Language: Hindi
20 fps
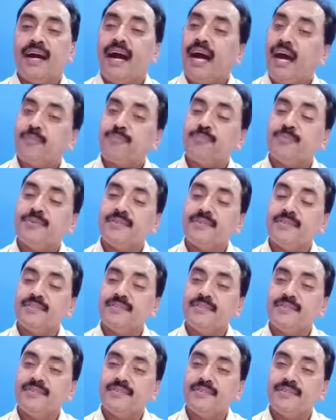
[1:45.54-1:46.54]
आप
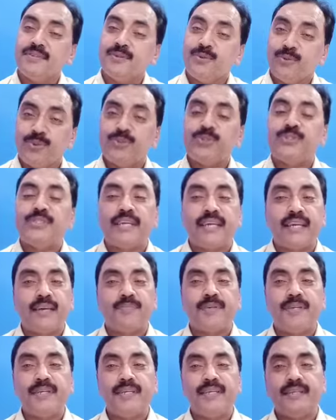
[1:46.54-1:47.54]
उस जगह
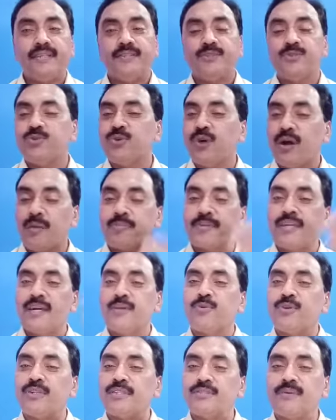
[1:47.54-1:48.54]
पे जो आपके यहाँ
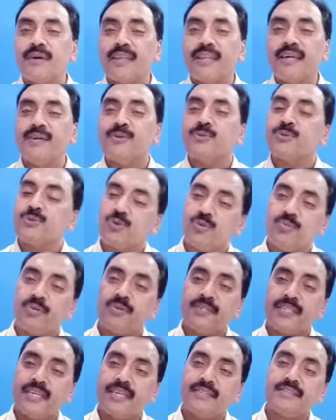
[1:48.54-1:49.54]
पुलिस वाला है उसको भी
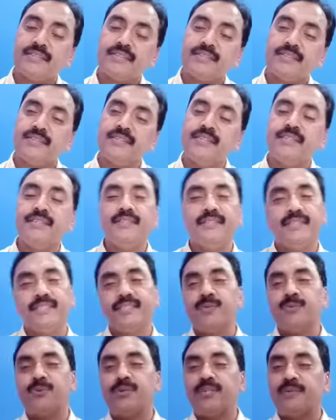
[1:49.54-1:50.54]
बिठा सकते हैं
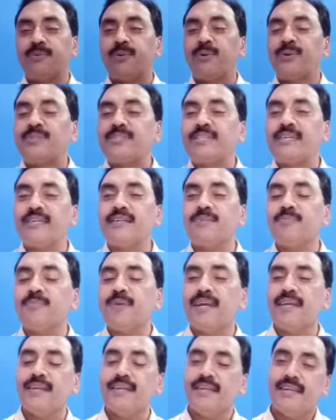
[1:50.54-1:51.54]
जिससे वो ये व्यवस्था रख
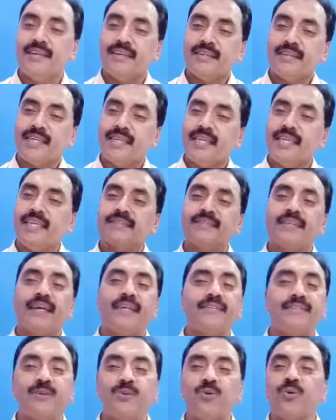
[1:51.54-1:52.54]
पाए कि एक
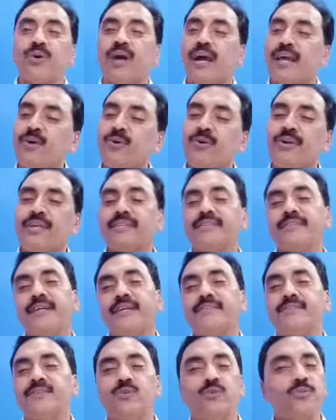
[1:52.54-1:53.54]
साइड से लोग आएँ और एक
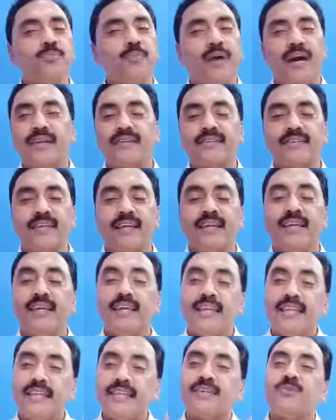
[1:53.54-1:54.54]
साइड से लोग बाहर जाएं
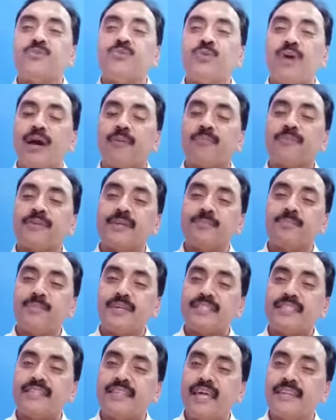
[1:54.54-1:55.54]
लेकिन वो आपके
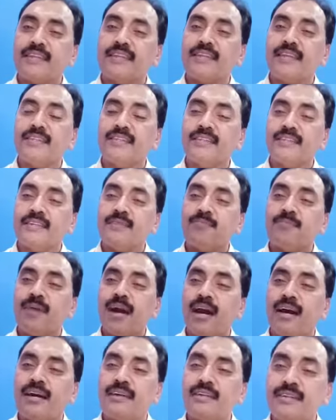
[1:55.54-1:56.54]
मतदान केंद्र के
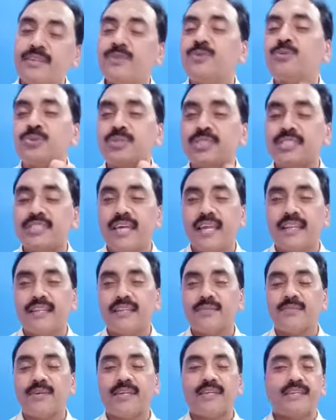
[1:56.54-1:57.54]
बाहर ही कुर्सी डाल
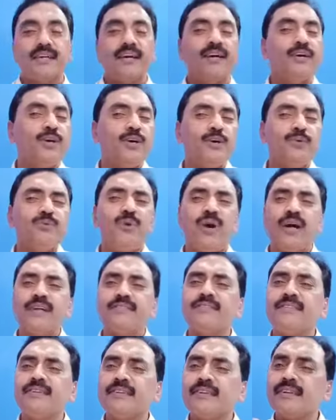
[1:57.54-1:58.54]
के बैठेगा वो
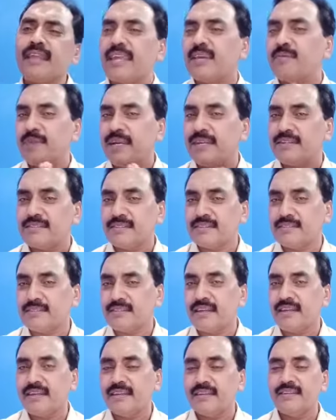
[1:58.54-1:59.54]
अंदर नहीं बैठ
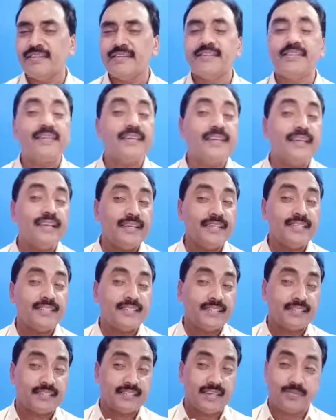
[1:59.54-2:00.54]
सकता है ठीक है इस
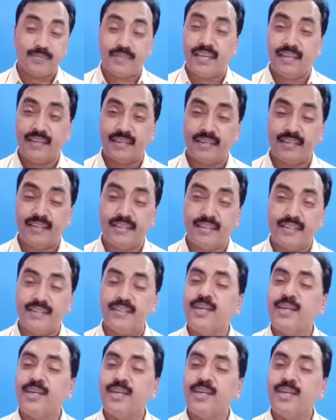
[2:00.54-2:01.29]
चीज़ का ख्याल रखेंगे